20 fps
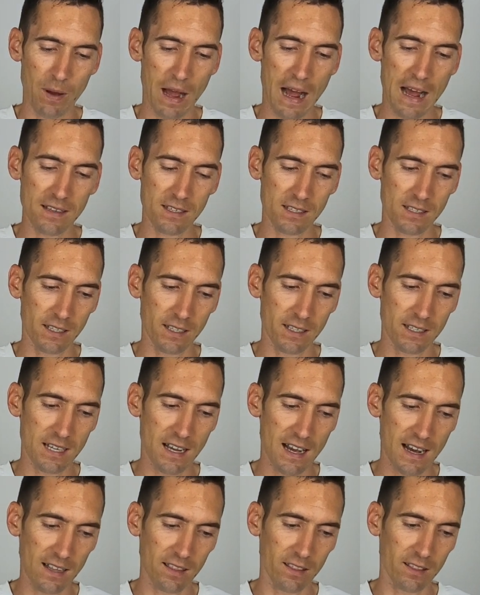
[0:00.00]

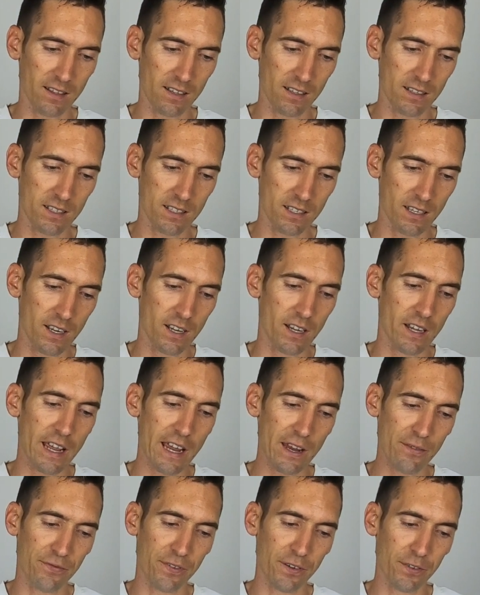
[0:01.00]
ASICS hat das
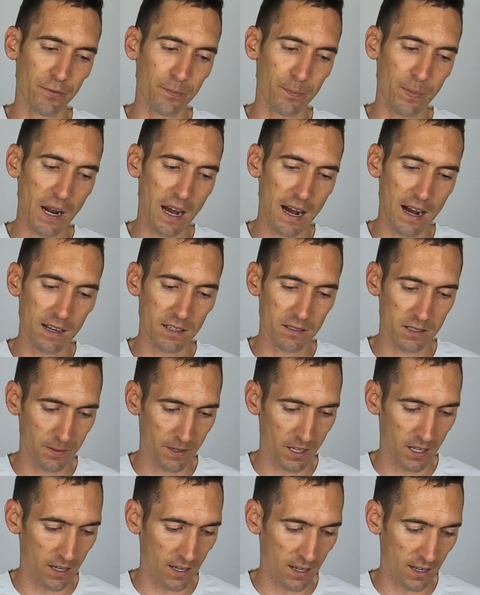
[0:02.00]
FF
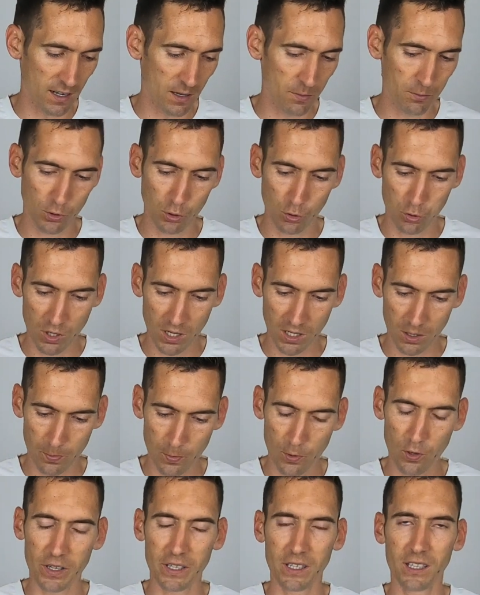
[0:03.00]
Blast ähm,
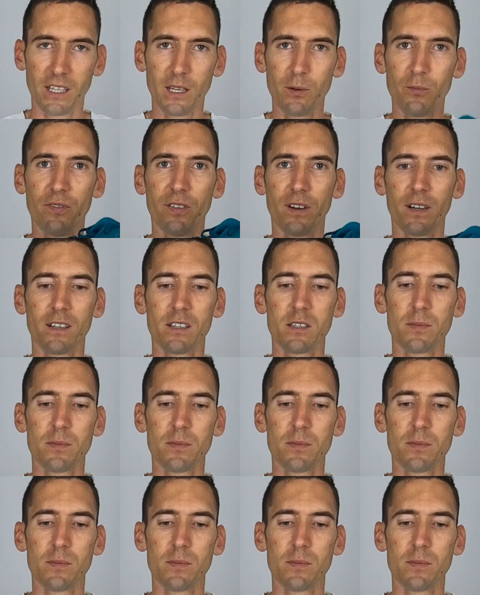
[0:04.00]
Turbo in dem Fall.